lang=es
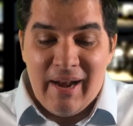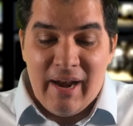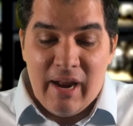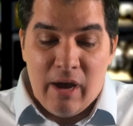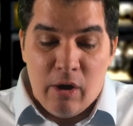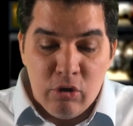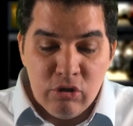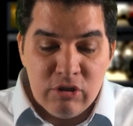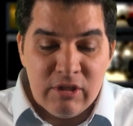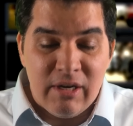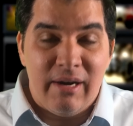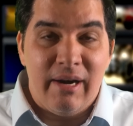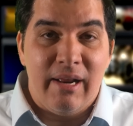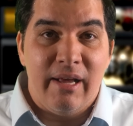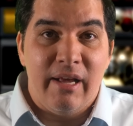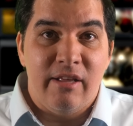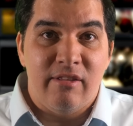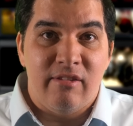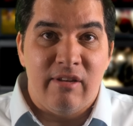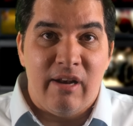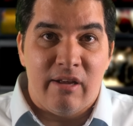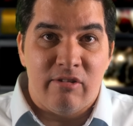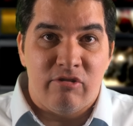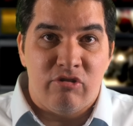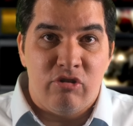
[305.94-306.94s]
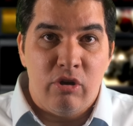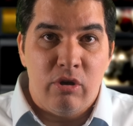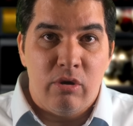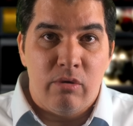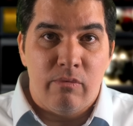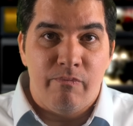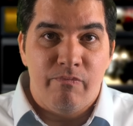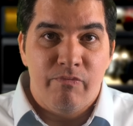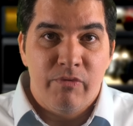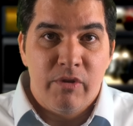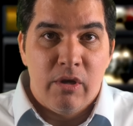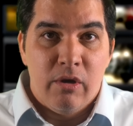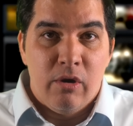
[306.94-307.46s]
la otra
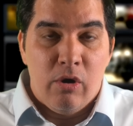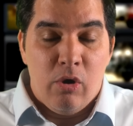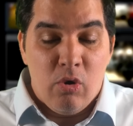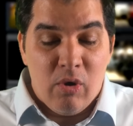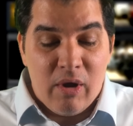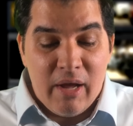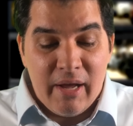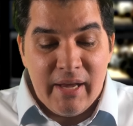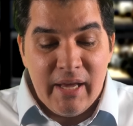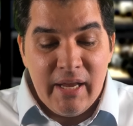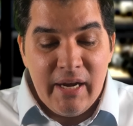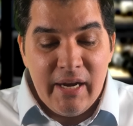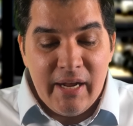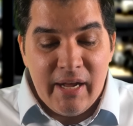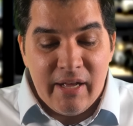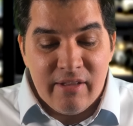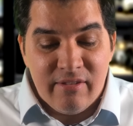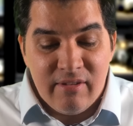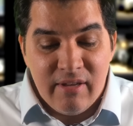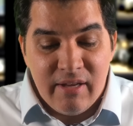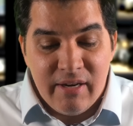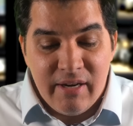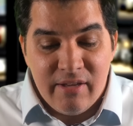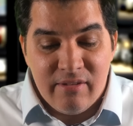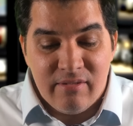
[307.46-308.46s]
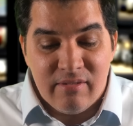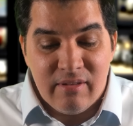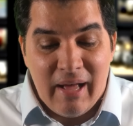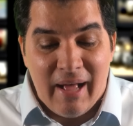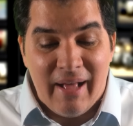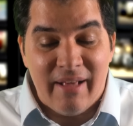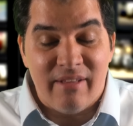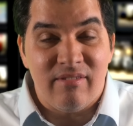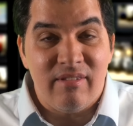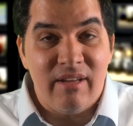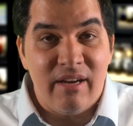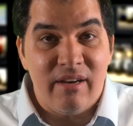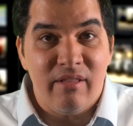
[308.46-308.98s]
legislación lo que quieren hacer es
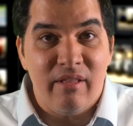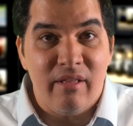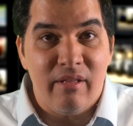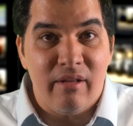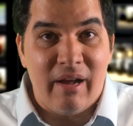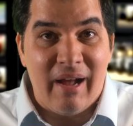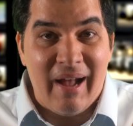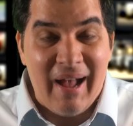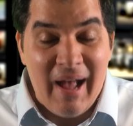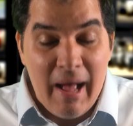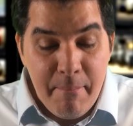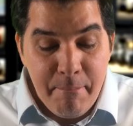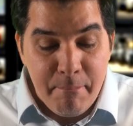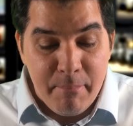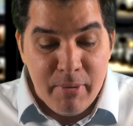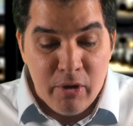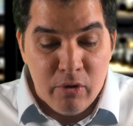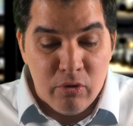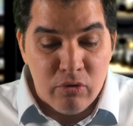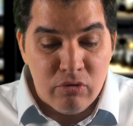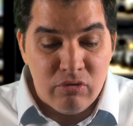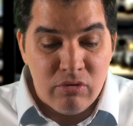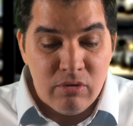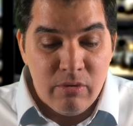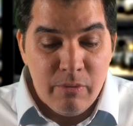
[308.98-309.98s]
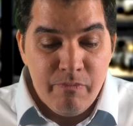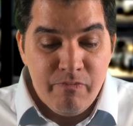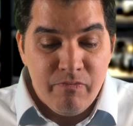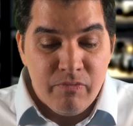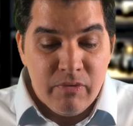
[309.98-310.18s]
hacer cambios,